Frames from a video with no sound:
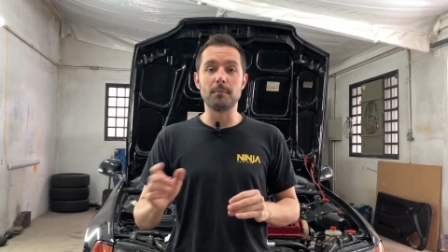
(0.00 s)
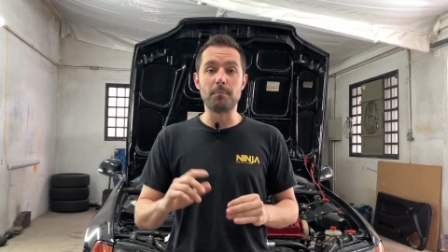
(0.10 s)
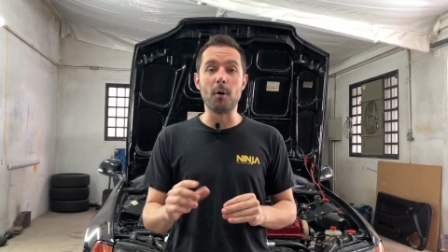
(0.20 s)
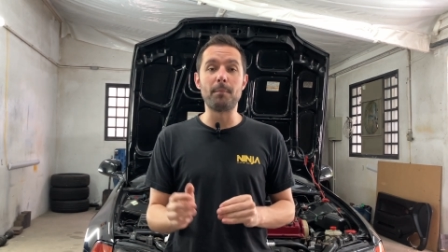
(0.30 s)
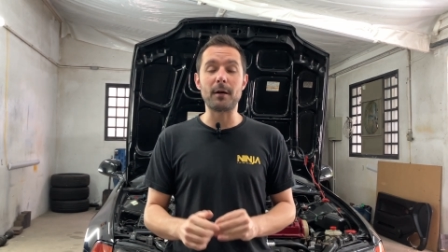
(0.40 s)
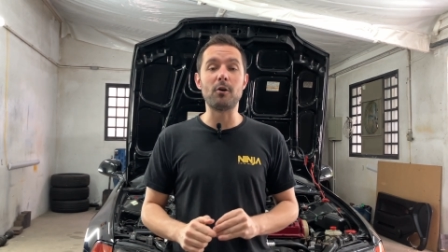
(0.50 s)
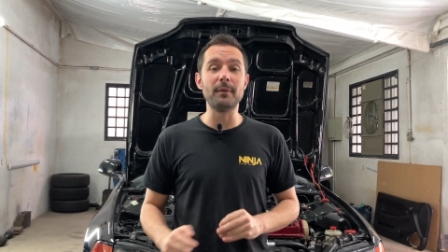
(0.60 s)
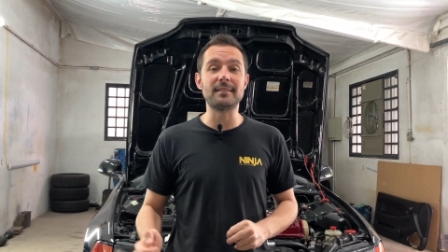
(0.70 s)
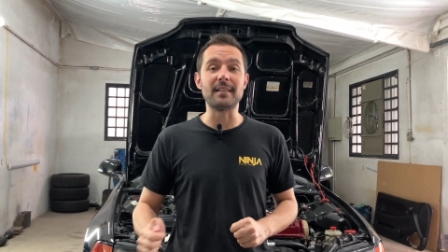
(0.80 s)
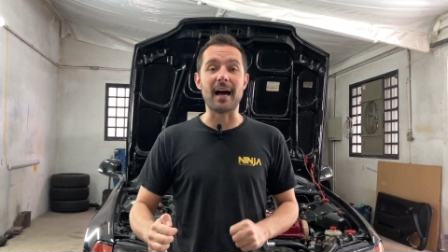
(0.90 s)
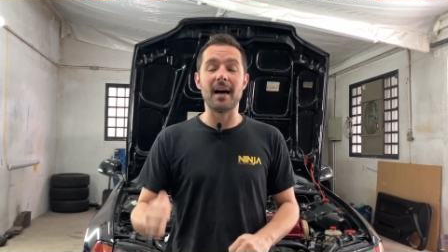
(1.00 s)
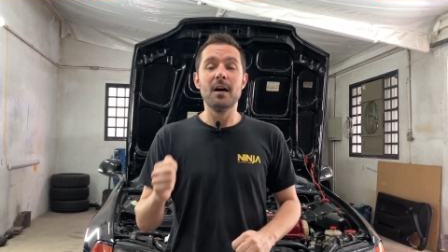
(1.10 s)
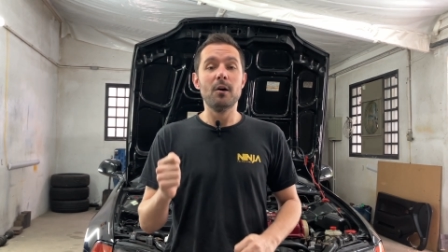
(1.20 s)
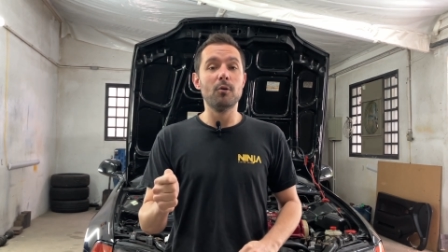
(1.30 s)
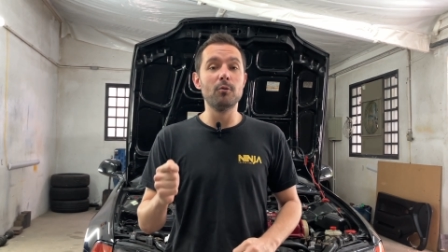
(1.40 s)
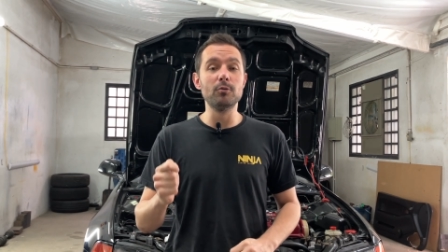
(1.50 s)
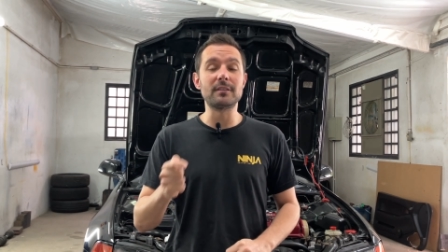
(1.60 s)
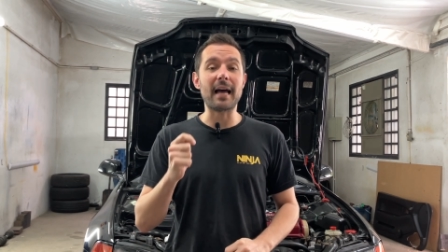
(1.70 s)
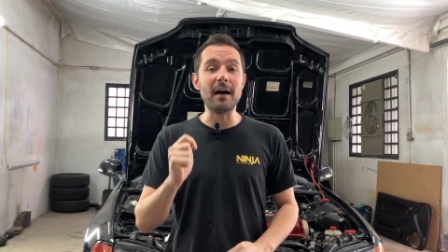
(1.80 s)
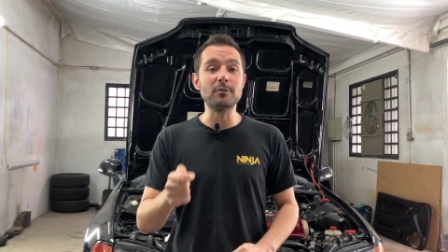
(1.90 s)
Bom, para começar, os
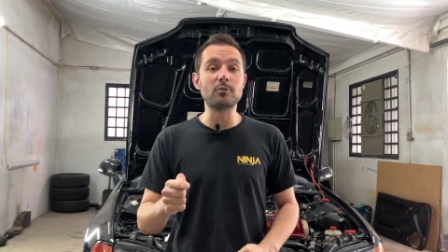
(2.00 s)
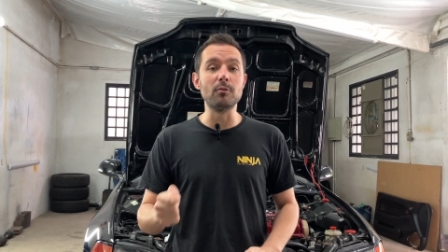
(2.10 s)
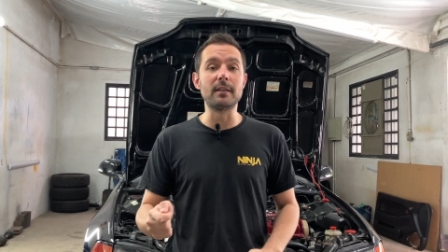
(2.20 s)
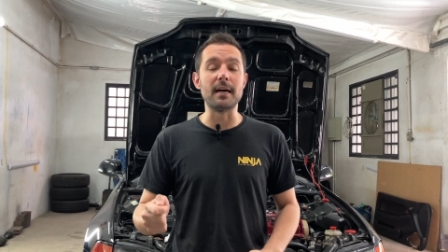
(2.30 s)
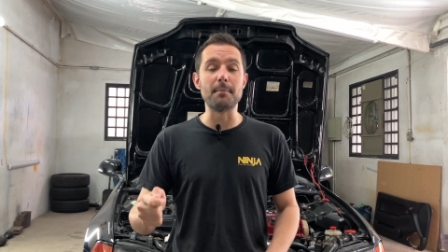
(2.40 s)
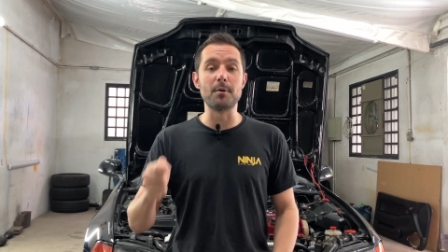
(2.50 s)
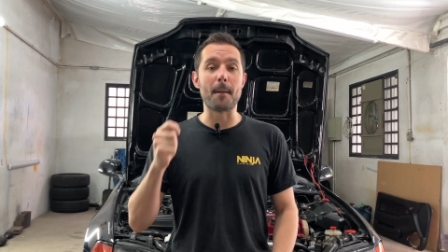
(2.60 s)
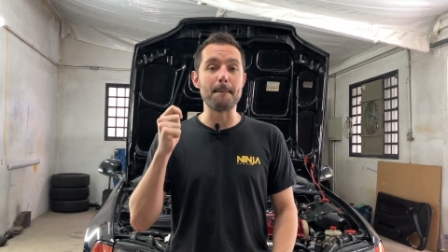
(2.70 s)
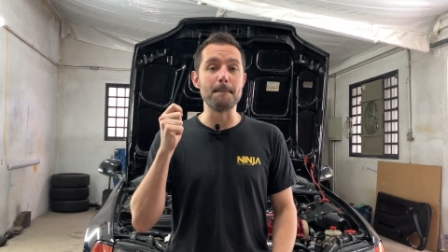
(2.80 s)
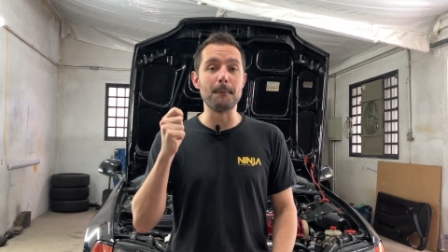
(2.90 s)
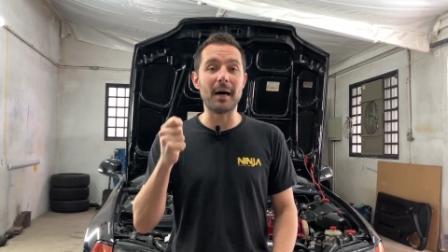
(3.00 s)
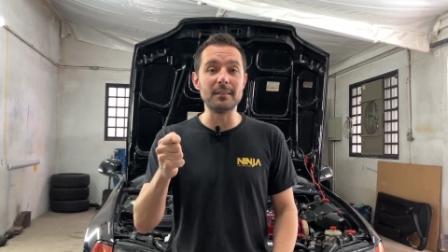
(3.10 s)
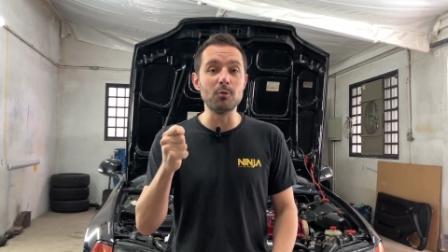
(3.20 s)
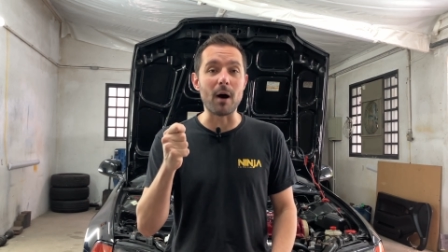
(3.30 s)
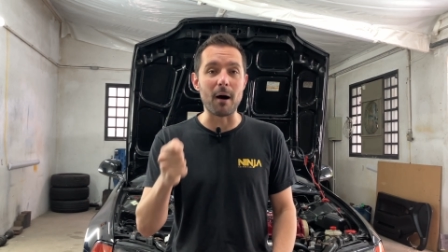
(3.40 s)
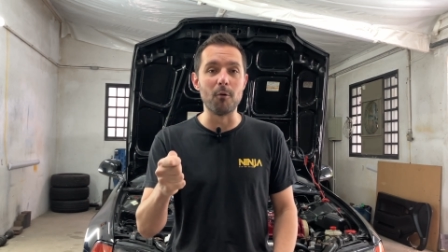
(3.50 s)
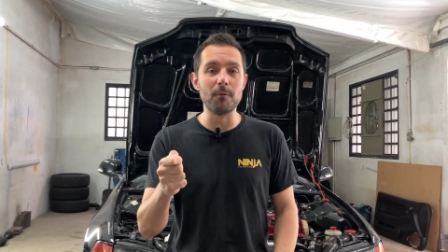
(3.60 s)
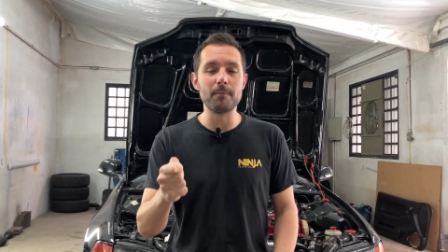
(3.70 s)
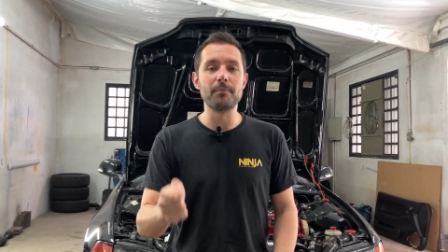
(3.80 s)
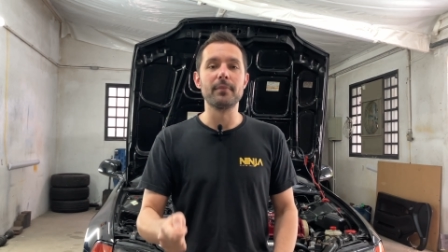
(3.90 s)
carros com câmbio
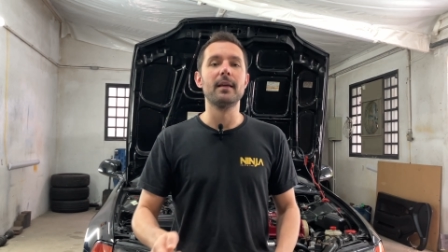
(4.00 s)
manual,